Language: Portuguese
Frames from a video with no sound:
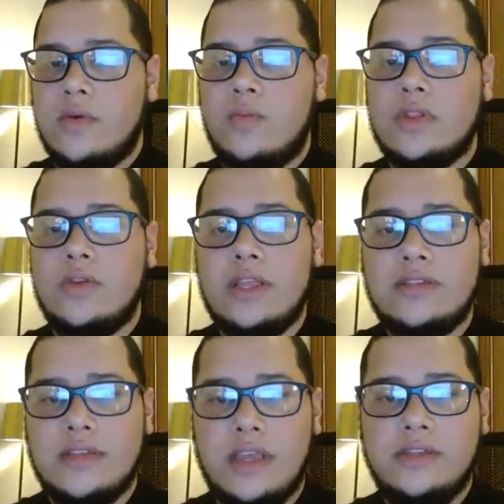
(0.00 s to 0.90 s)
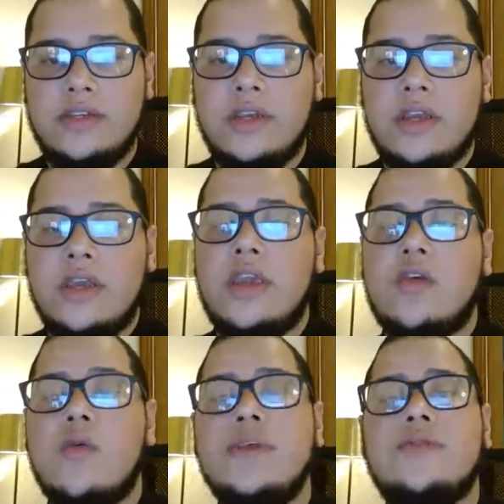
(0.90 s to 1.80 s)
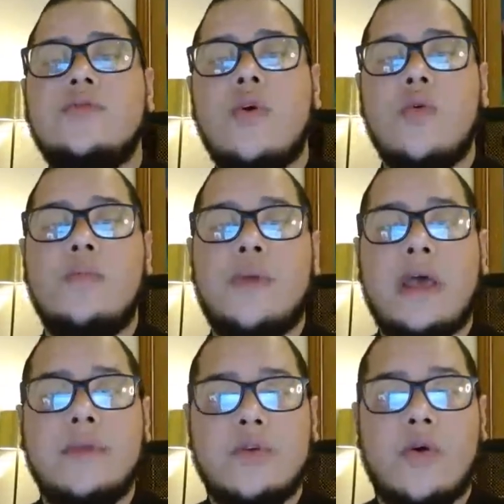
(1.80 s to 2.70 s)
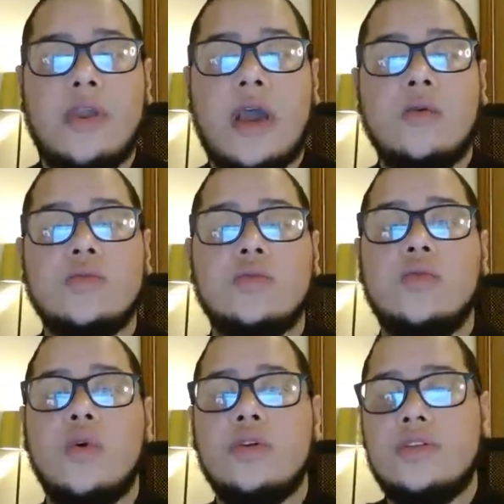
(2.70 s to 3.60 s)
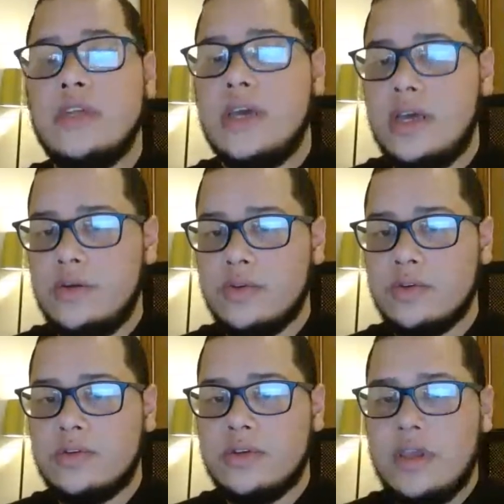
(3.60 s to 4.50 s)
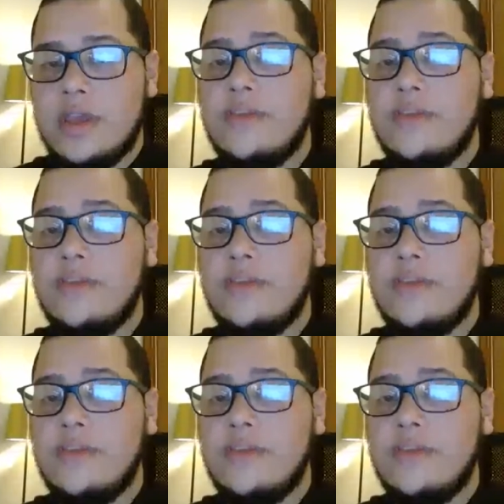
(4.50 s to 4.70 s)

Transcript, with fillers: um adolescente que começou a comprar Bitcoin aos 12 anos